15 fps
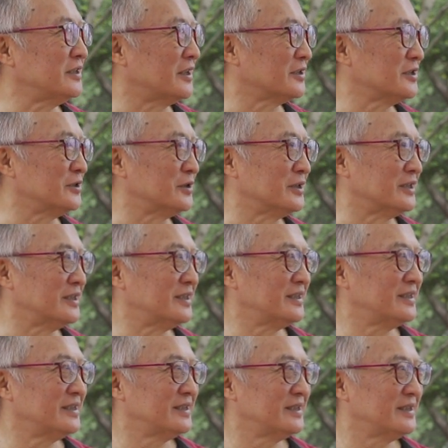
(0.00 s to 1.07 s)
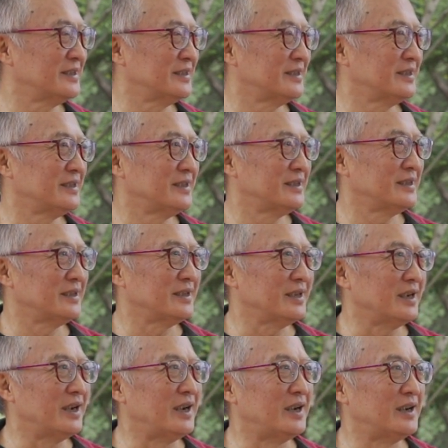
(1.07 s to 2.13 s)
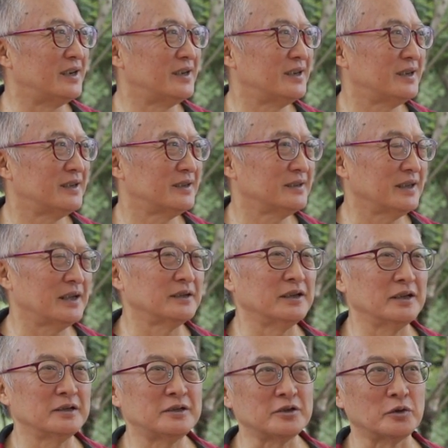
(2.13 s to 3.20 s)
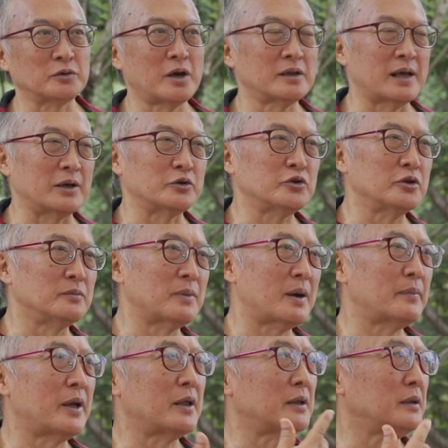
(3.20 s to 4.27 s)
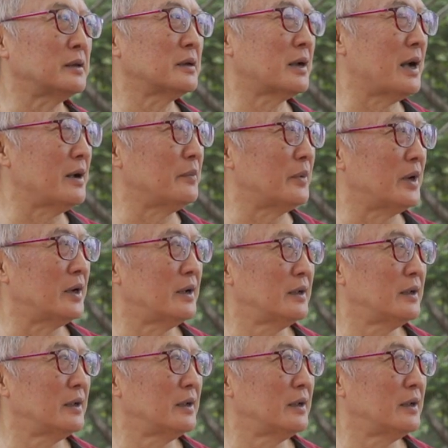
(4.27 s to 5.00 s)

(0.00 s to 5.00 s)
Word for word: 受了，啊，那能走到哪去，慢慢看嘛，